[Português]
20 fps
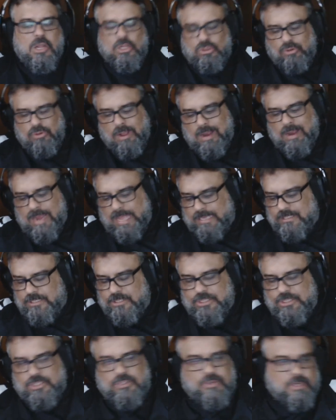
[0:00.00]
Twilight
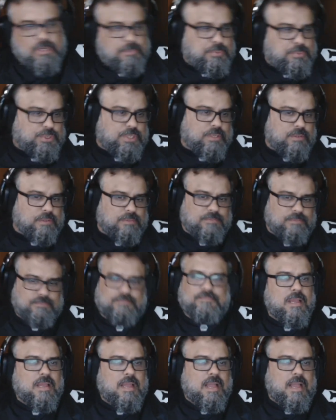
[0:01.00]
Inscription
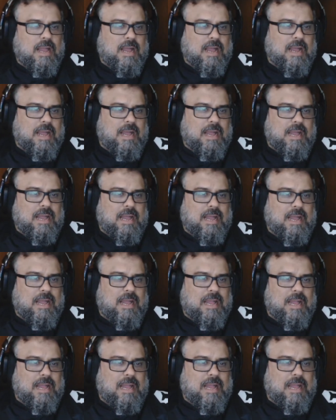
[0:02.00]

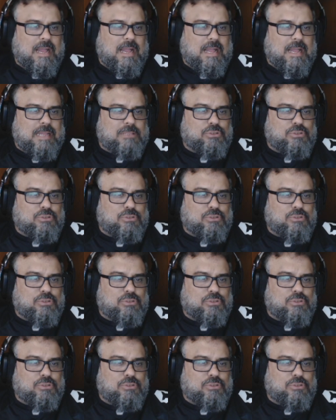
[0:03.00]
uh,